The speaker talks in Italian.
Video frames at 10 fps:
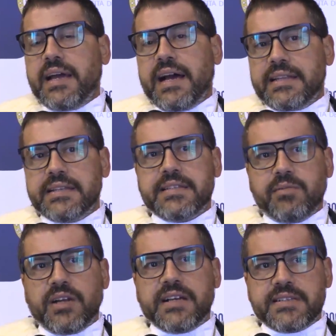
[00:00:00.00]
A
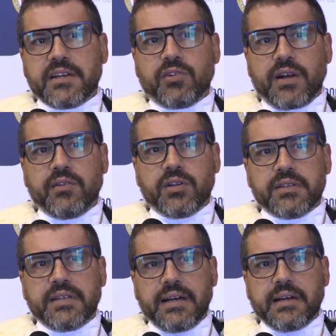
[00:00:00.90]
testimonianza ancora una
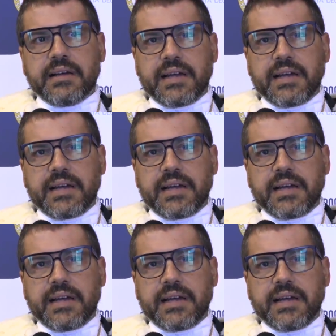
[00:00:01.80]
volta